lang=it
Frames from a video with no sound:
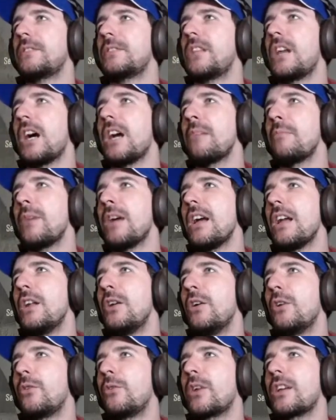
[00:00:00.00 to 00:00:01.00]
Dai
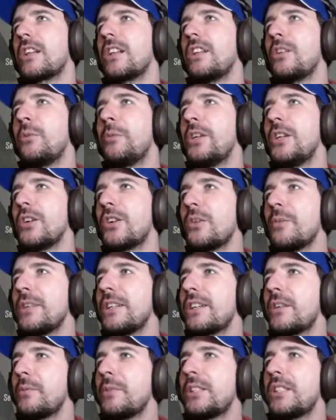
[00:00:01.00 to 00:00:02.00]
bello, guarda il dominio
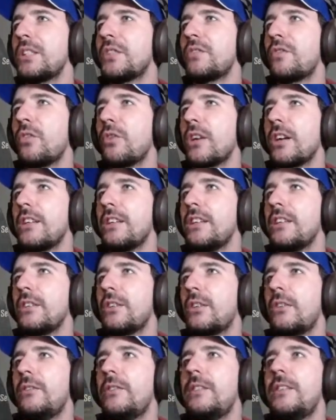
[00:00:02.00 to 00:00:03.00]
come, come si sfoga
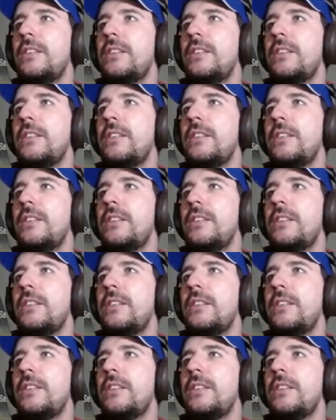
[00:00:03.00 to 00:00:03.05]
dentro.